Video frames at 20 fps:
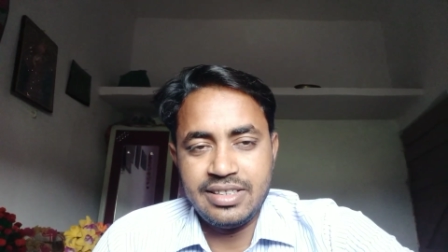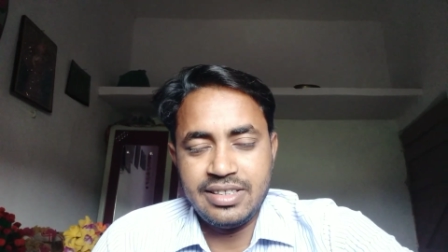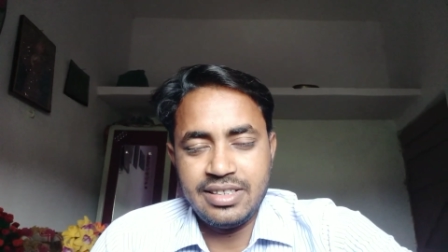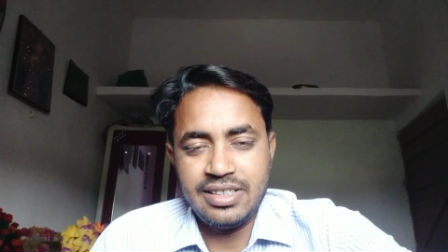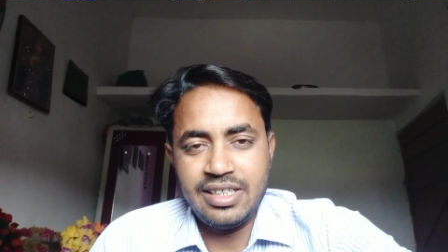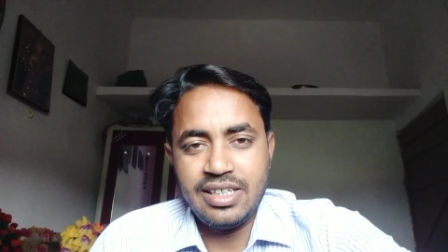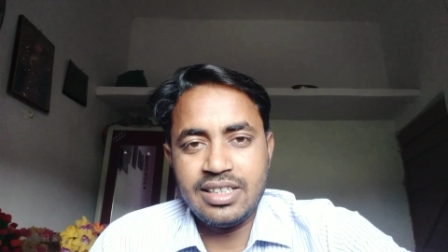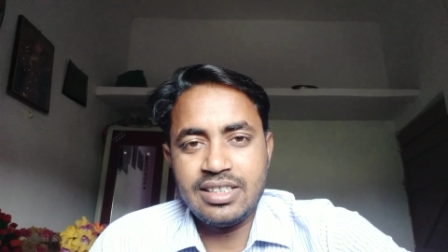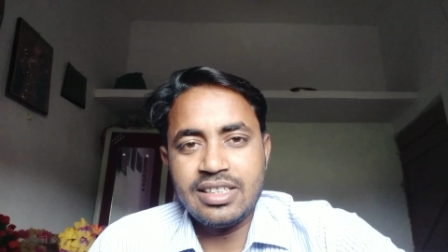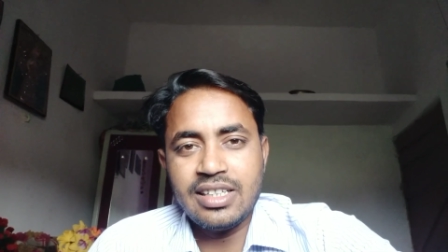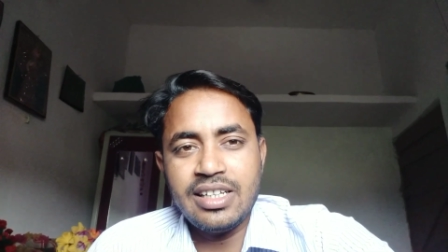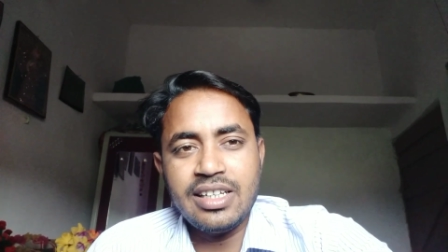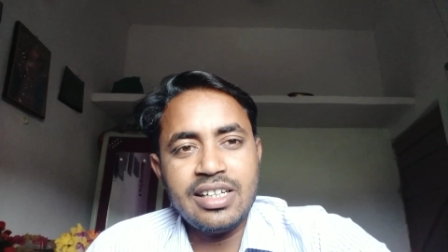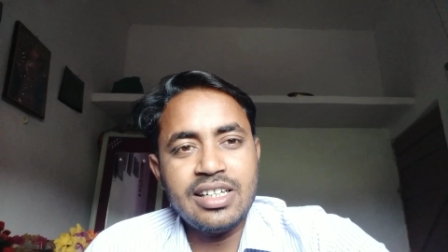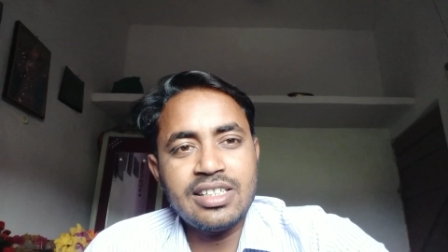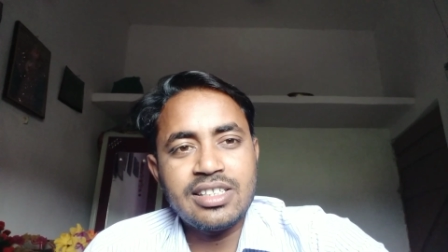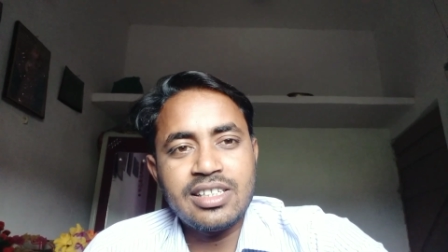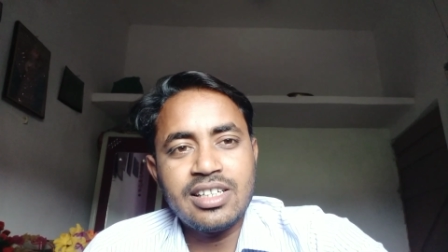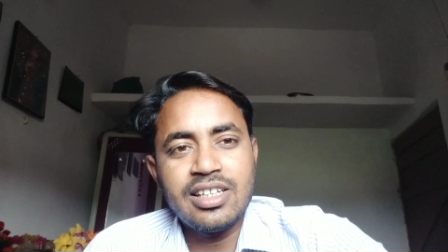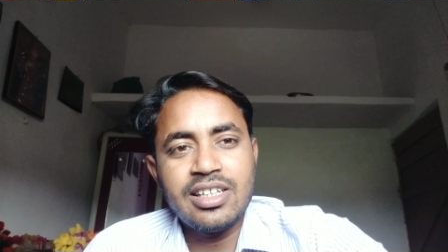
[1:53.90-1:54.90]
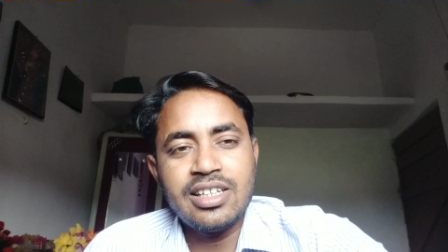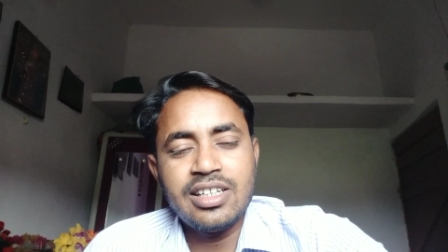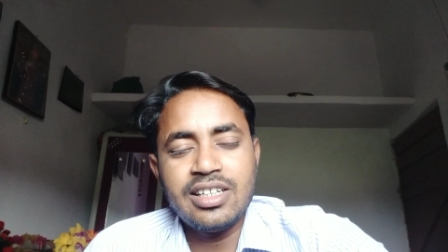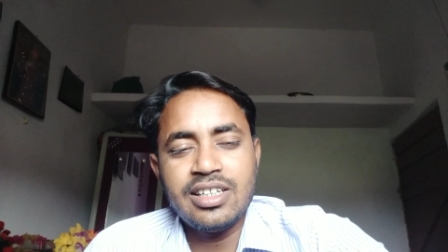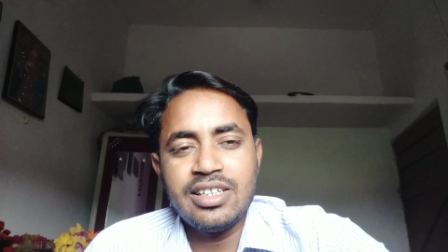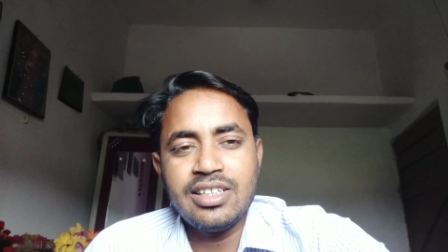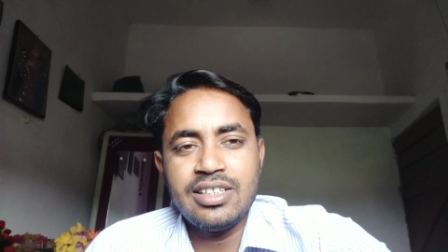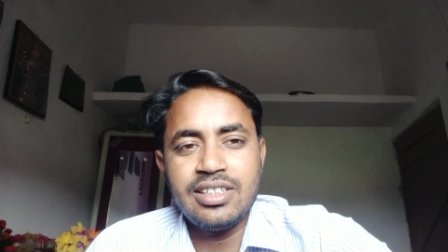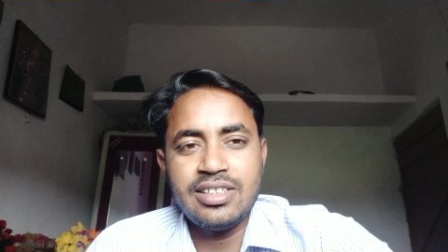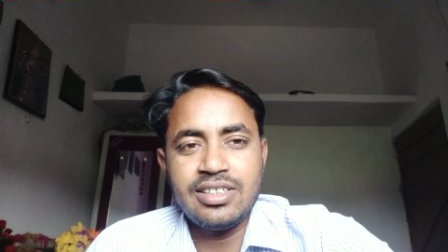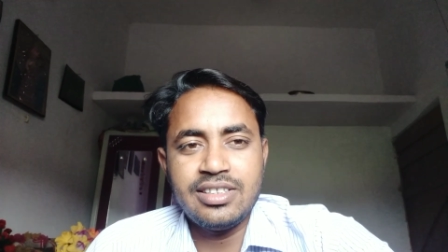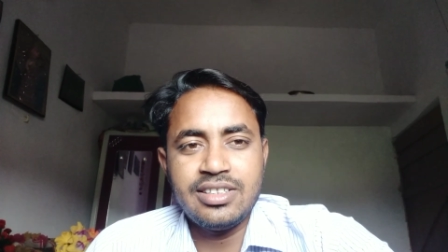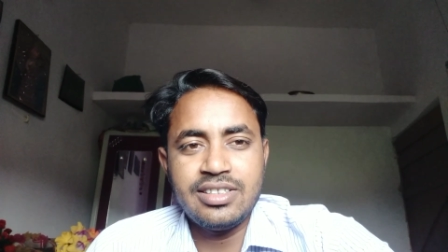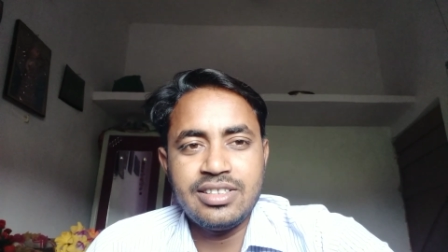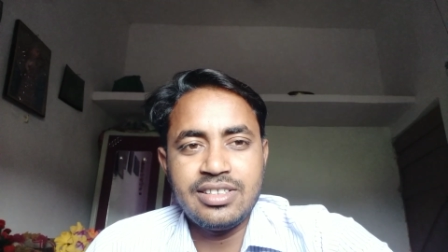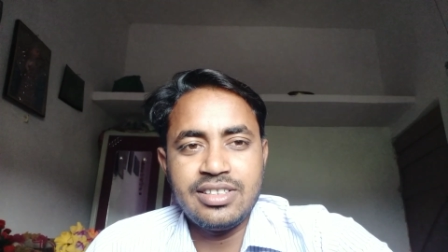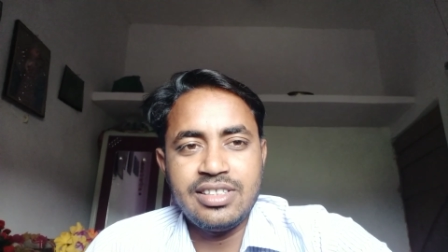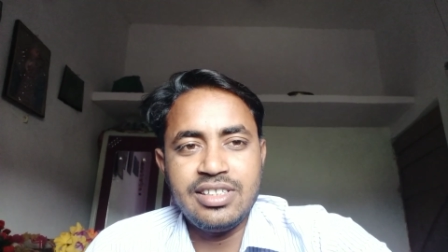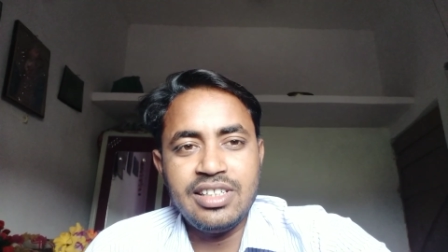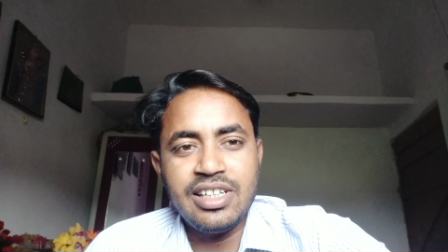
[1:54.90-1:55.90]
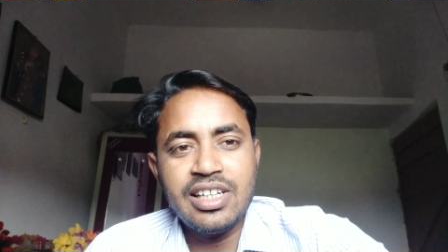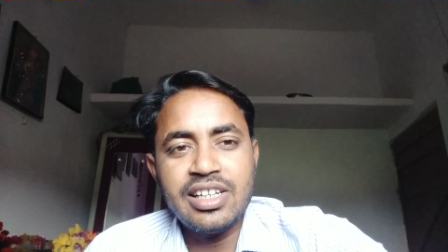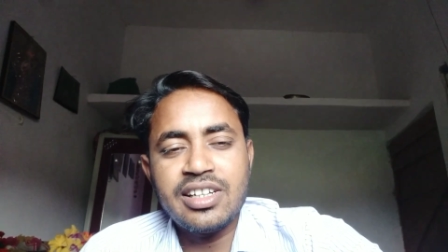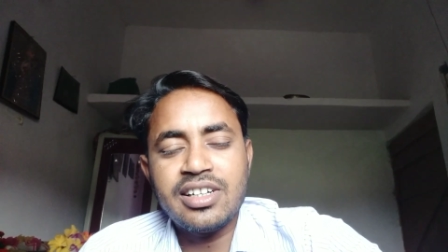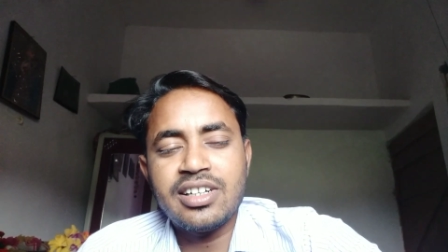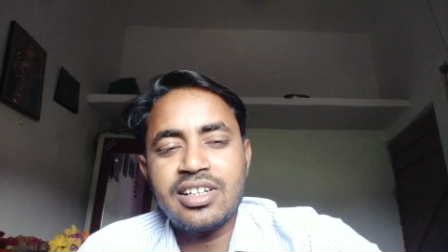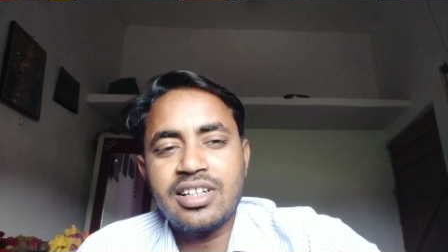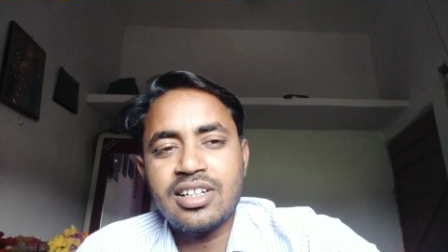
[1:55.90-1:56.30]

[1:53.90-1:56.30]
एक तरीके से ये ना